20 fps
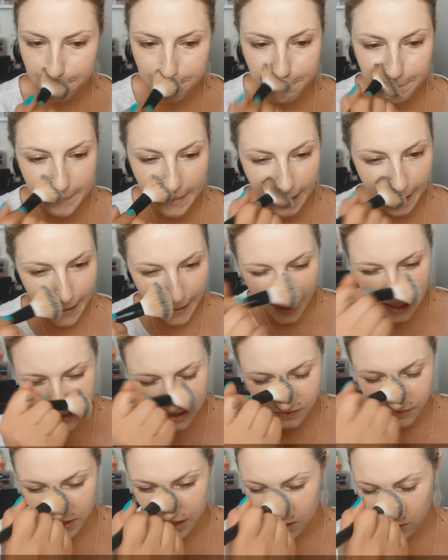eine Art
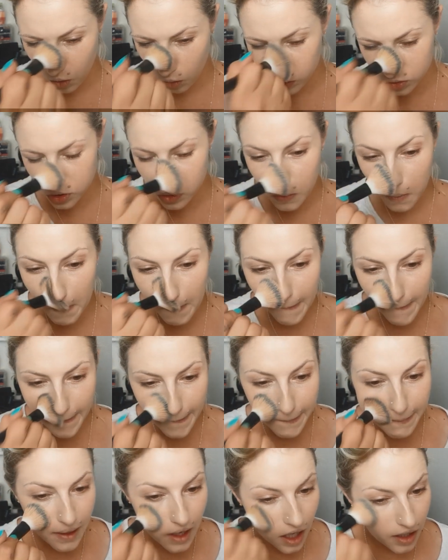wie Go-To.
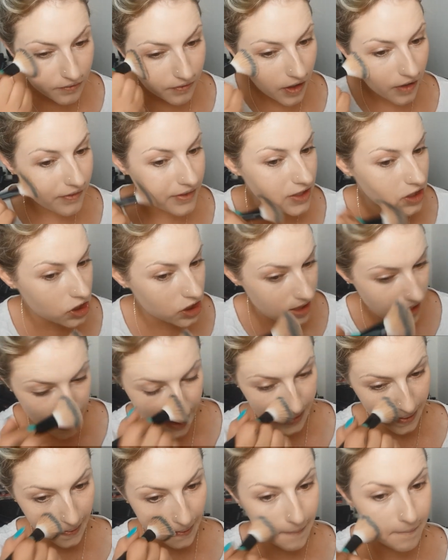Einfach, wenn es schnell
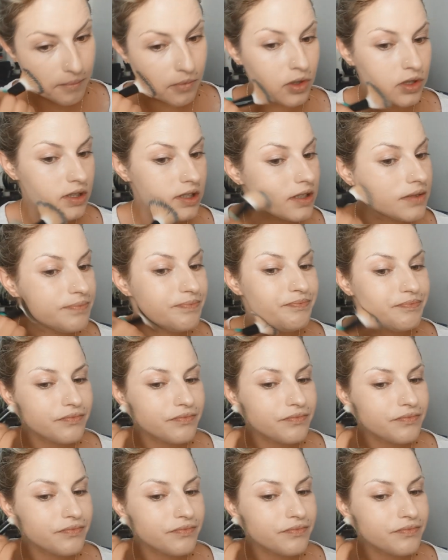gehen muss